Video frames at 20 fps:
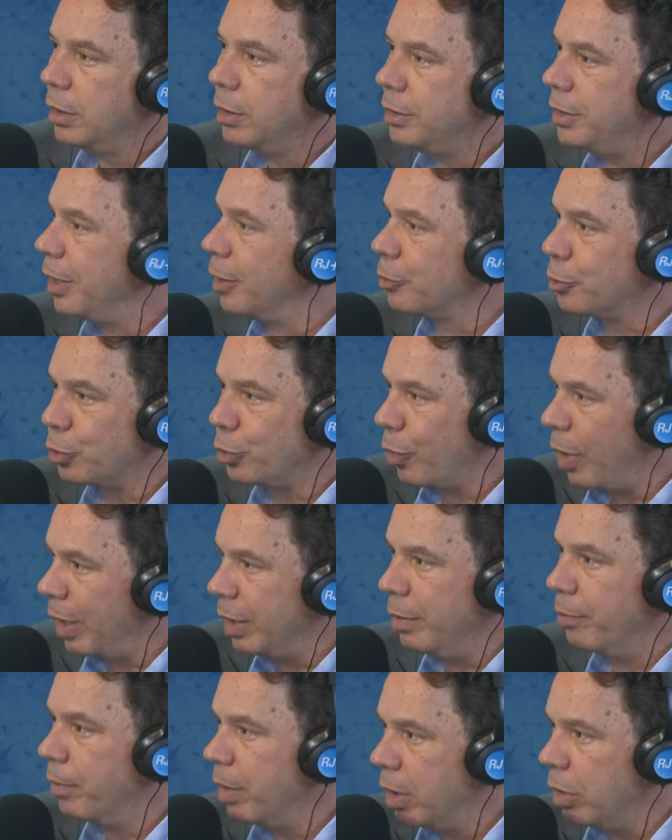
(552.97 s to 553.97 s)
dentro do
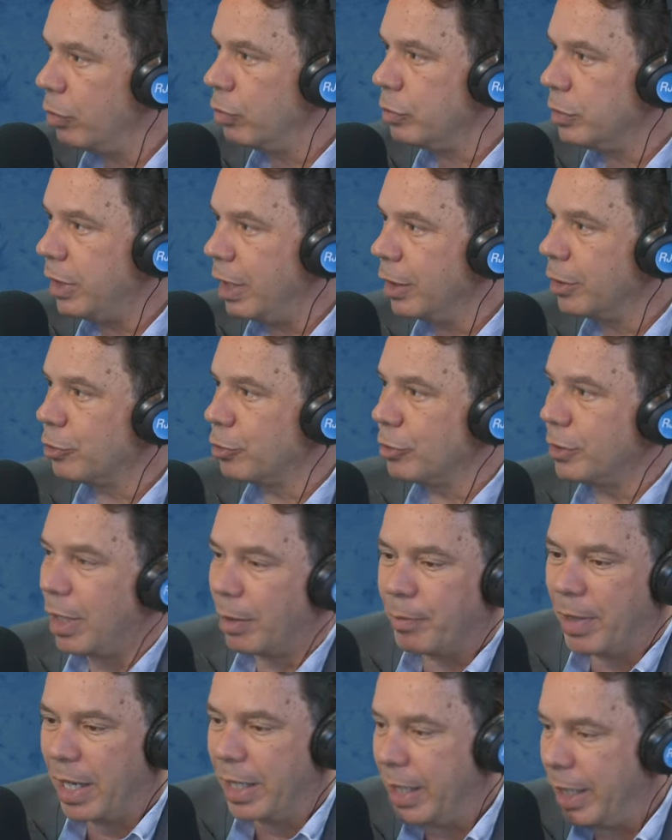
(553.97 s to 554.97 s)
Alemão, dentro
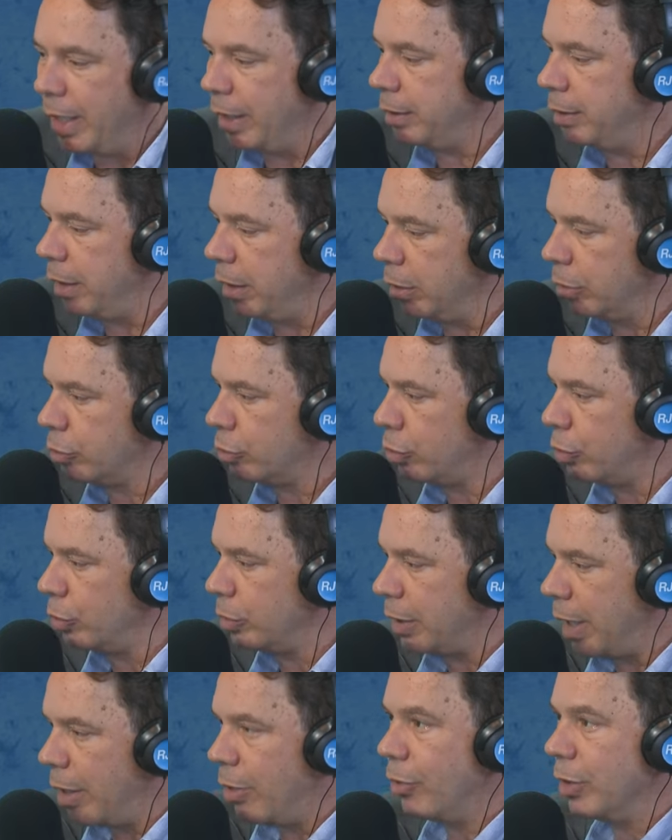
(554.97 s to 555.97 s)
da Maré, dentro
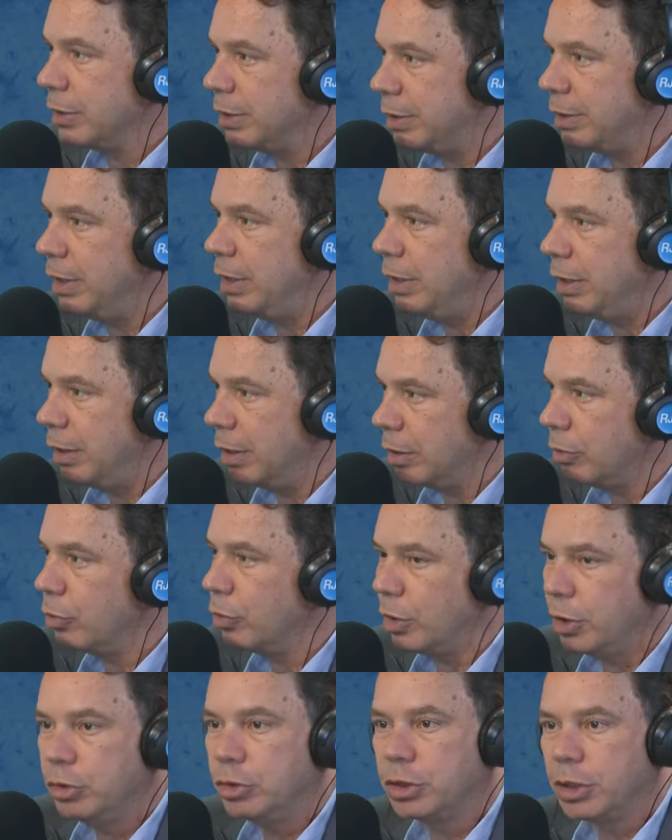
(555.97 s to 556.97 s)
da Rocinha,
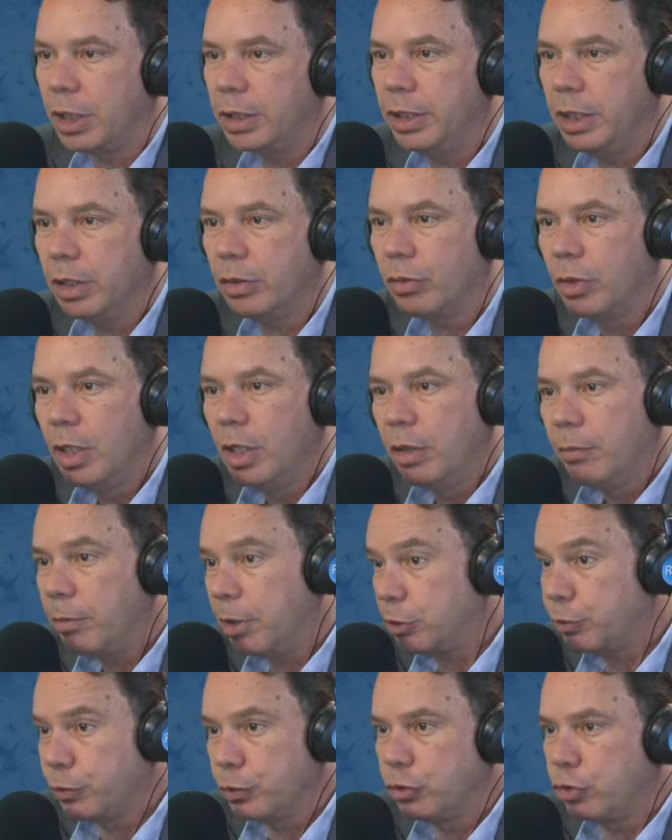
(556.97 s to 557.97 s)
no Rio de Janeiro,
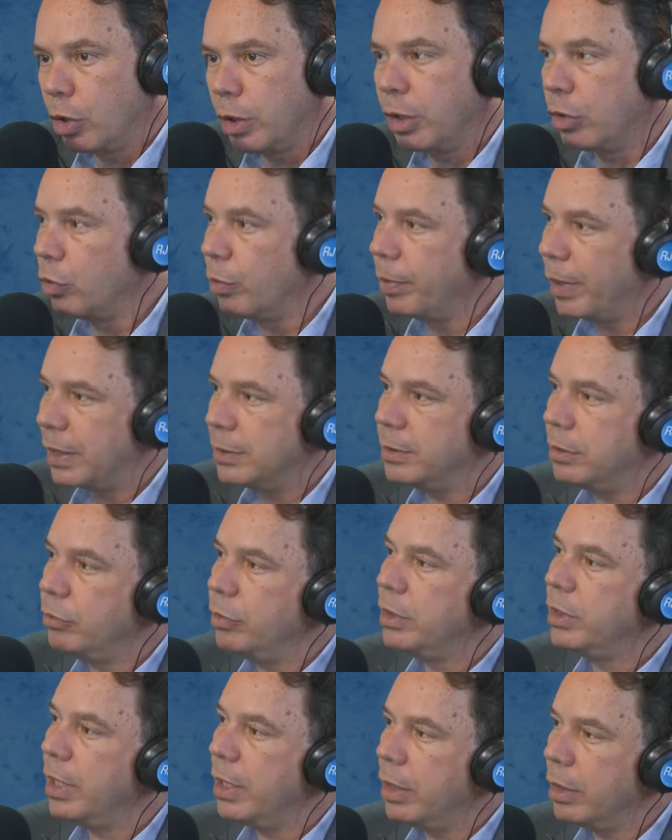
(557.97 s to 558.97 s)
mas funciona no
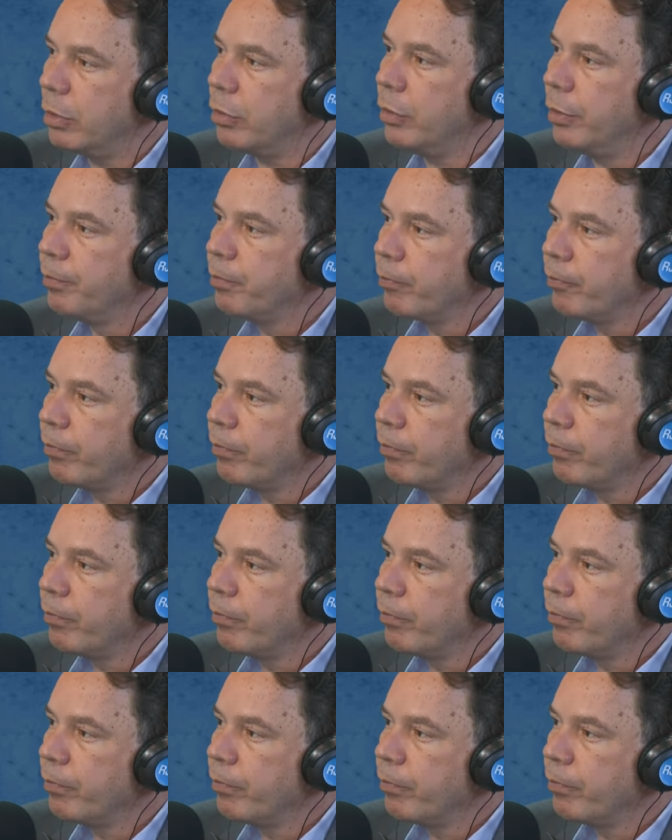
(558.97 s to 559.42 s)
Brasil inteiro.